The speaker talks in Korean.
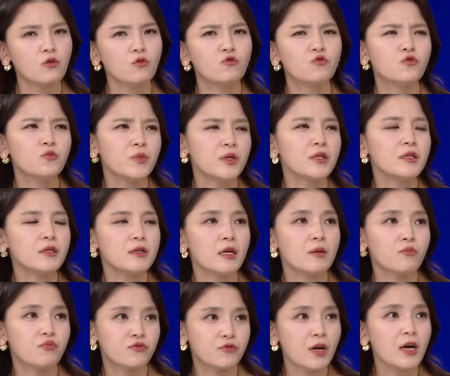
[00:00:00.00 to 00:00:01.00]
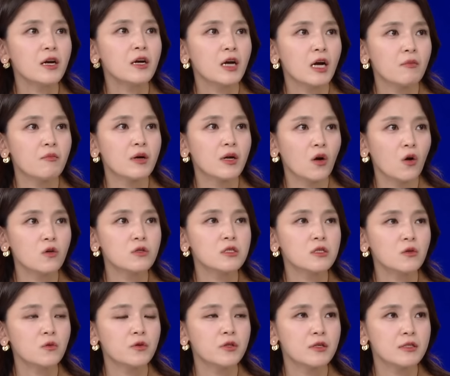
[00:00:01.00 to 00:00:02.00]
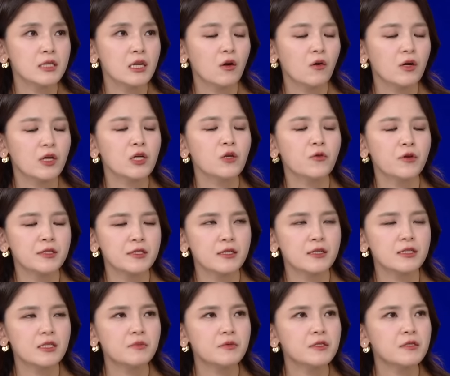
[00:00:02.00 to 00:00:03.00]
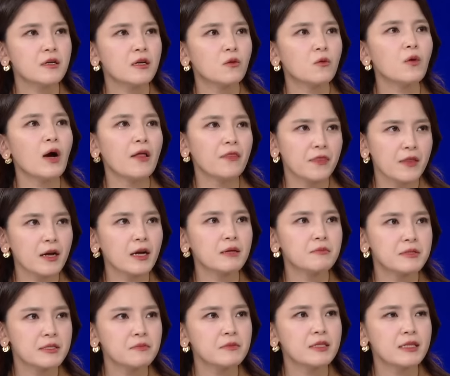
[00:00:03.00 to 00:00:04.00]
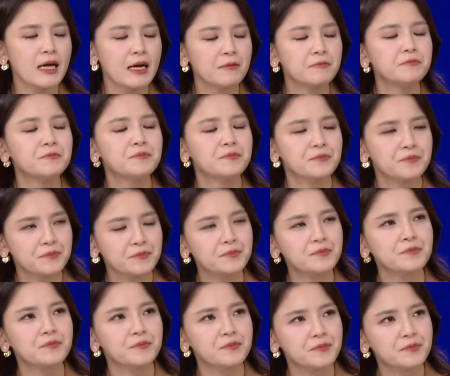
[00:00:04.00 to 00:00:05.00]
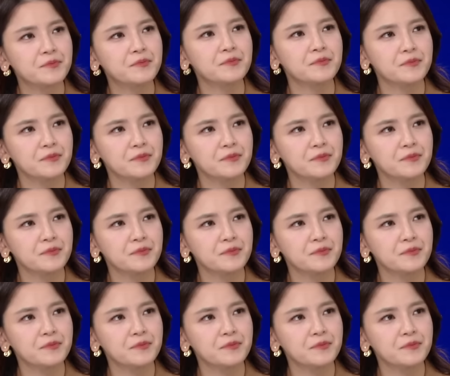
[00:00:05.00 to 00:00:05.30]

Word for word: 국민들의 불안감만 커지고 있는 상황이 굉장히 씁쓸하고 안타깝습니다. 의사협회와